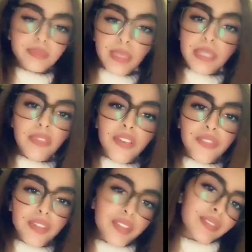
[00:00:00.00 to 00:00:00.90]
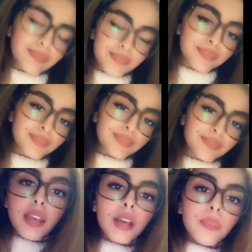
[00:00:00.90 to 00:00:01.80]
بس بفضفض
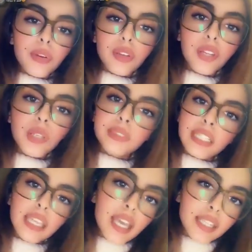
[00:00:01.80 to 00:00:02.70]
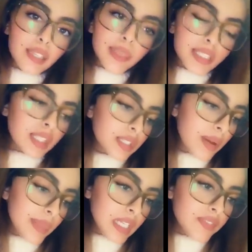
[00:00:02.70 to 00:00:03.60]
بقول لكم طريقة أنا دايما
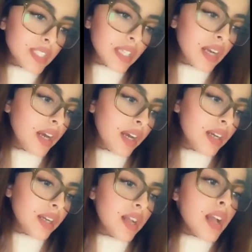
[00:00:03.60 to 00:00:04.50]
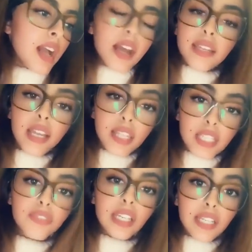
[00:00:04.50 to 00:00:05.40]
أستخدمها مع نفسي صراحة إن إذا
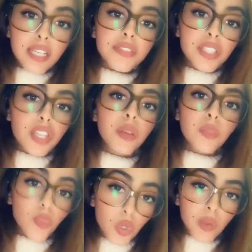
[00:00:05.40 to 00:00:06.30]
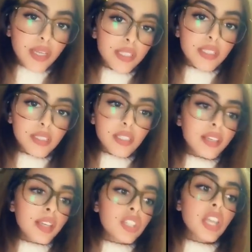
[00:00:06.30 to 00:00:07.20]
شفت على نفسي شيء مو كويس
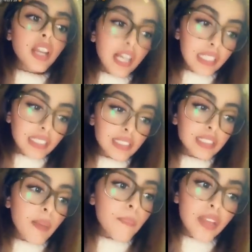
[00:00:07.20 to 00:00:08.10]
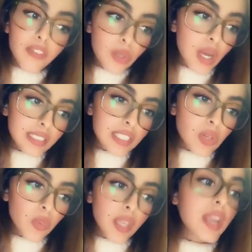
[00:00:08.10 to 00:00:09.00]
شيء غلط ما ينفع الواحد
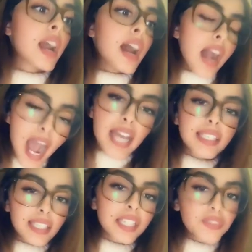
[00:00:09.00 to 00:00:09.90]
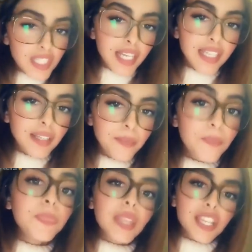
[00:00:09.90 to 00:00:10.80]
يسويه أهزئ نفسي عليه
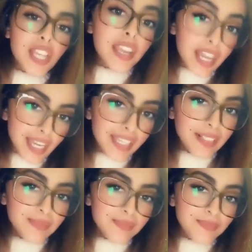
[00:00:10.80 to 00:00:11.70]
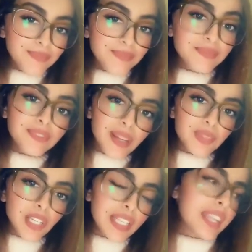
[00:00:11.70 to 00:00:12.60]
عشان أغيره
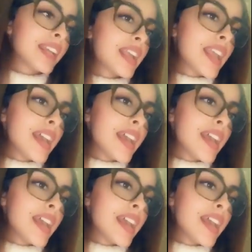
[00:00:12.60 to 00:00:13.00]
فهمتوا علي؟